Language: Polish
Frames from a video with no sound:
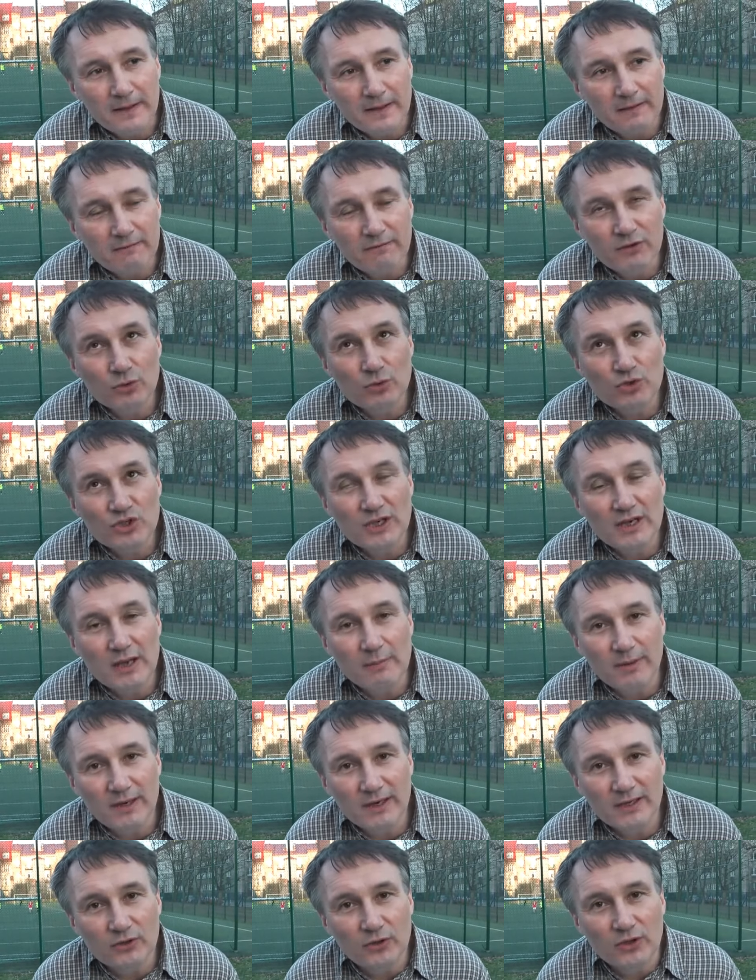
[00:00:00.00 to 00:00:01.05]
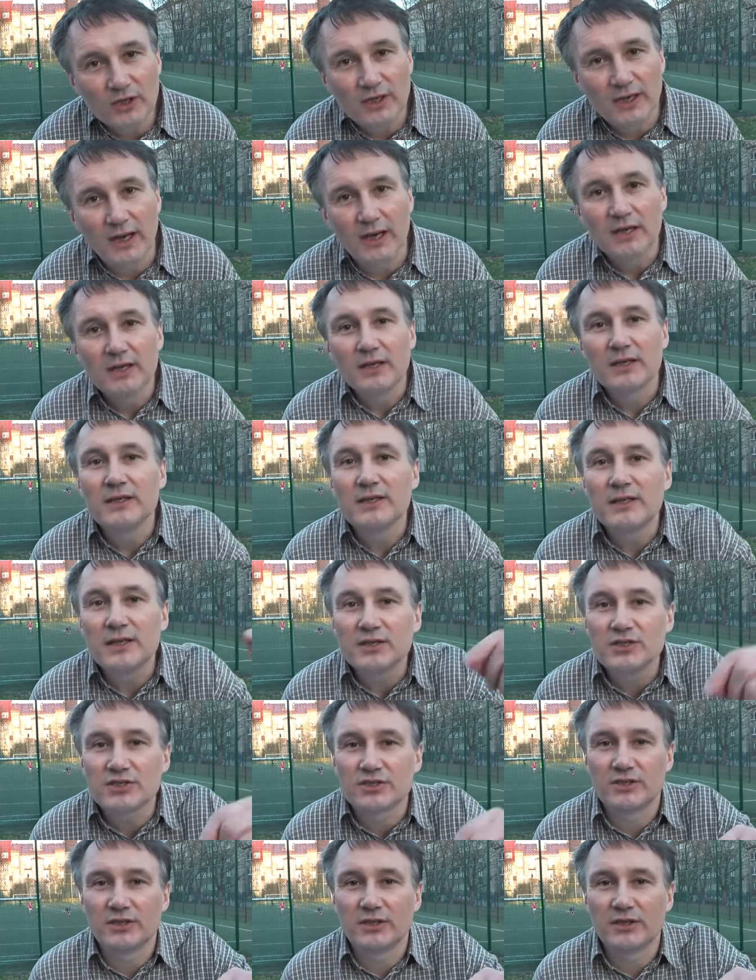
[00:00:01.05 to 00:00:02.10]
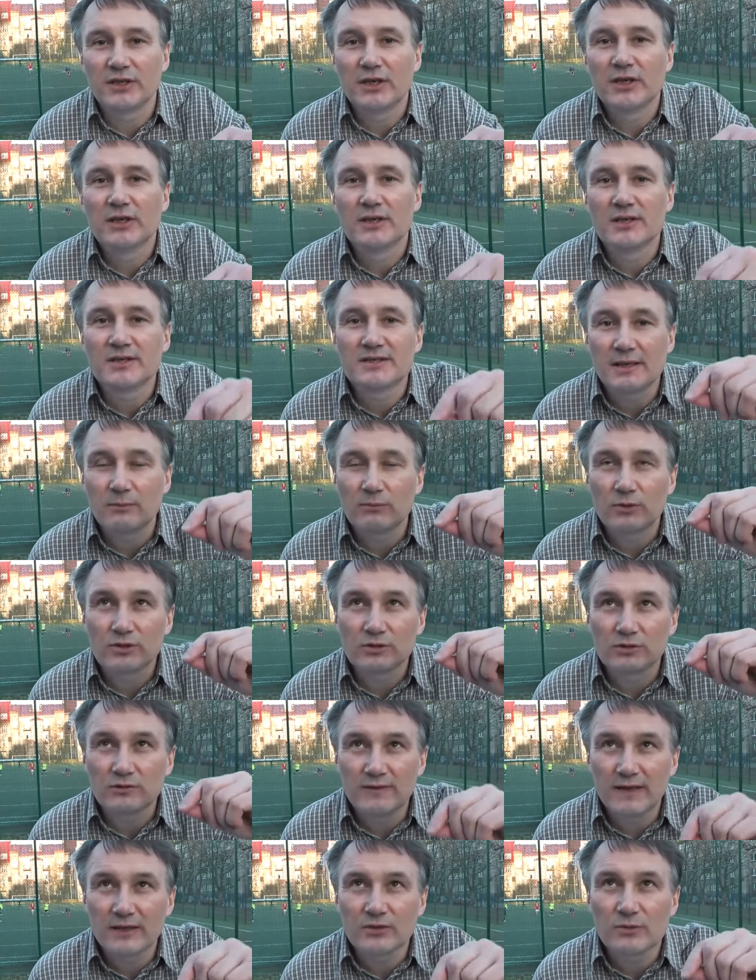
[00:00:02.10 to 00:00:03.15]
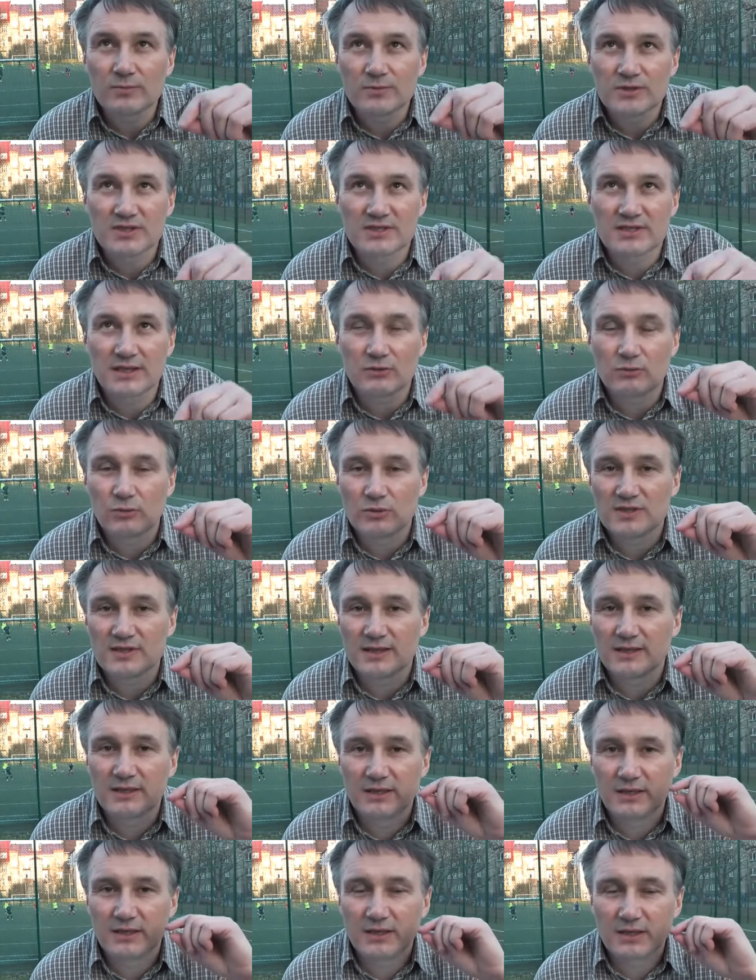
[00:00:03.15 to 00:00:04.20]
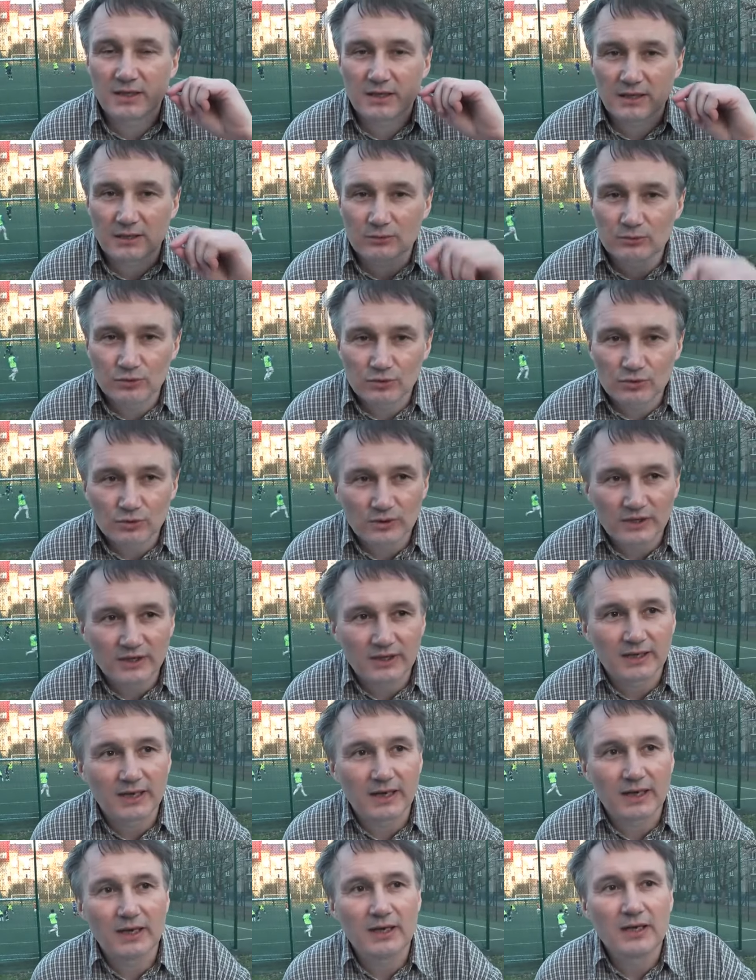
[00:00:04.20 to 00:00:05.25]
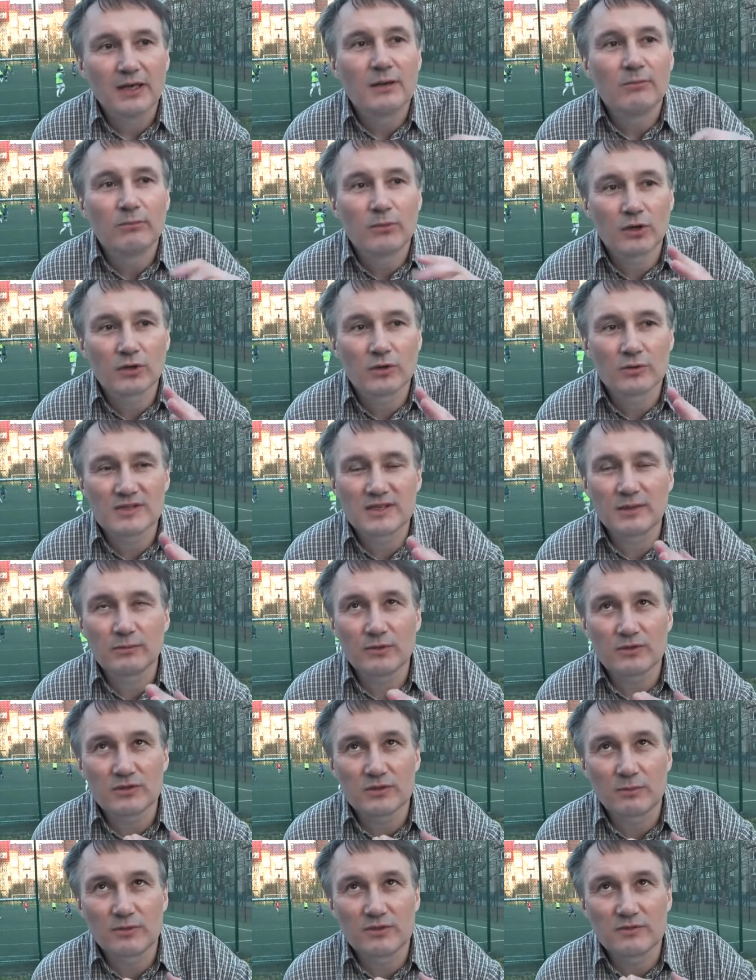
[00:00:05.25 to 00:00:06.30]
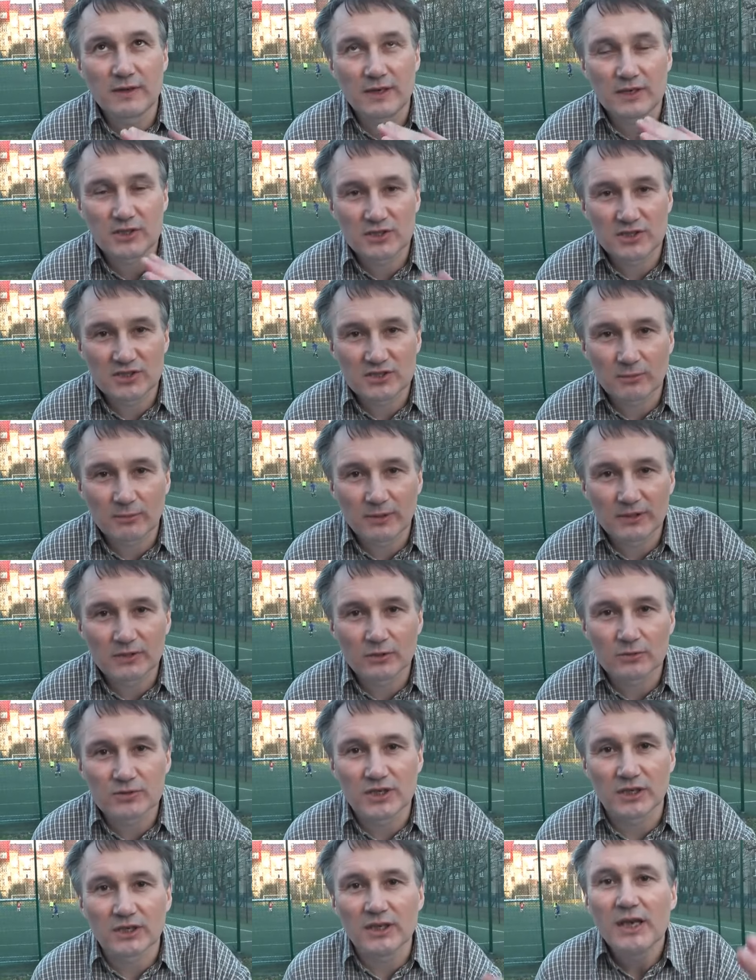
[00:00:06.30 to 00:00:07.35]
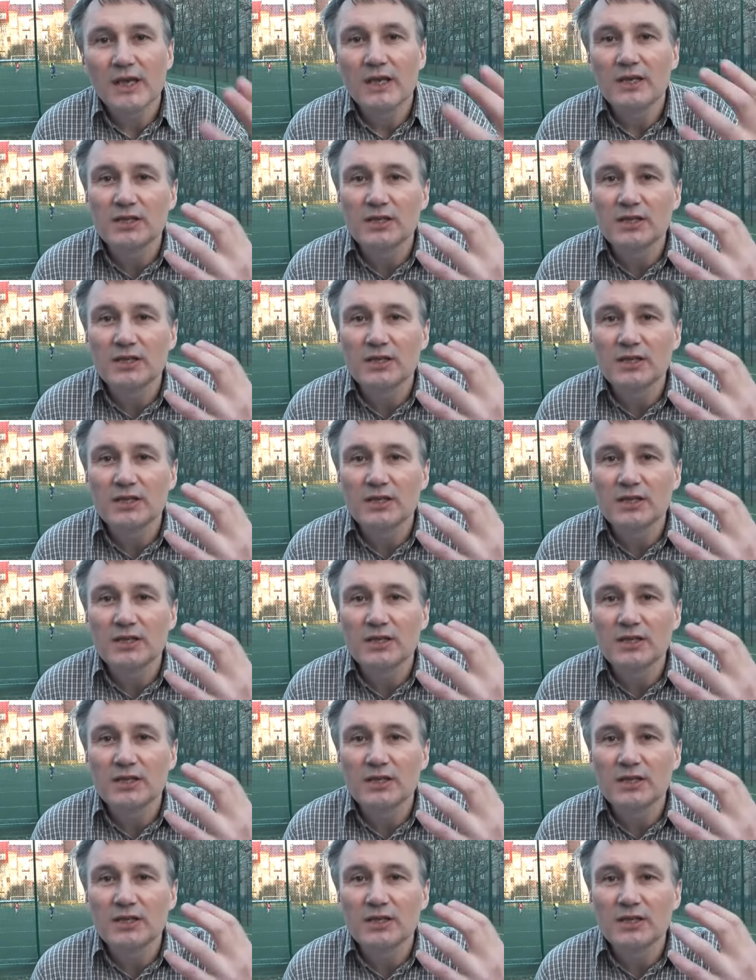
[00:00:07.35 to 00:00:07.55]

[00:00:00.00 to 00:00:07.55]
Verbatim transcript: wynurzenia paranoika. Jeśli zamordowano przez zagłodzenie Klaudiu Królika, mogą ze mną zrobić w areszcie, co będą chcieli.